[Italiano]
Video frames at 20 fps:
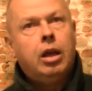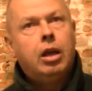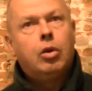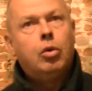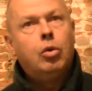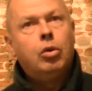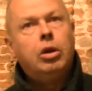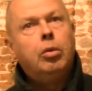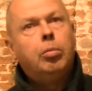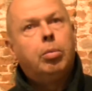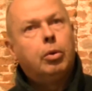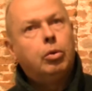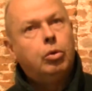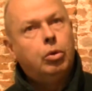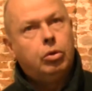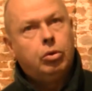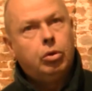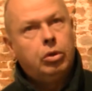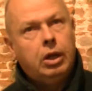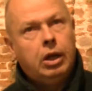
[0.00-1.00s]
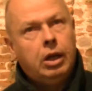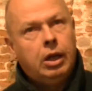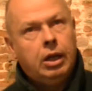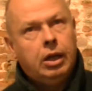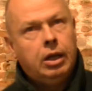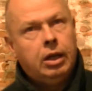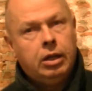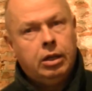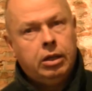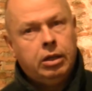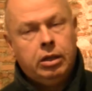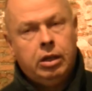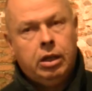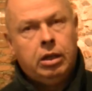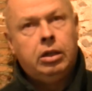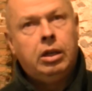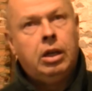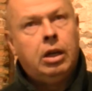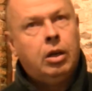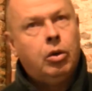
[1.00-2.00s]
con il prodotto della,
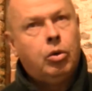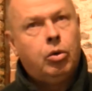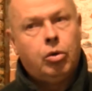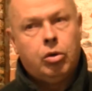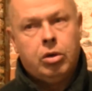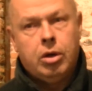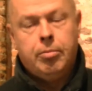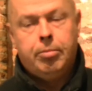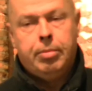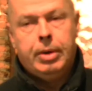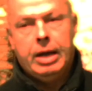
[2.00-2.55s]
de, della loro campagna.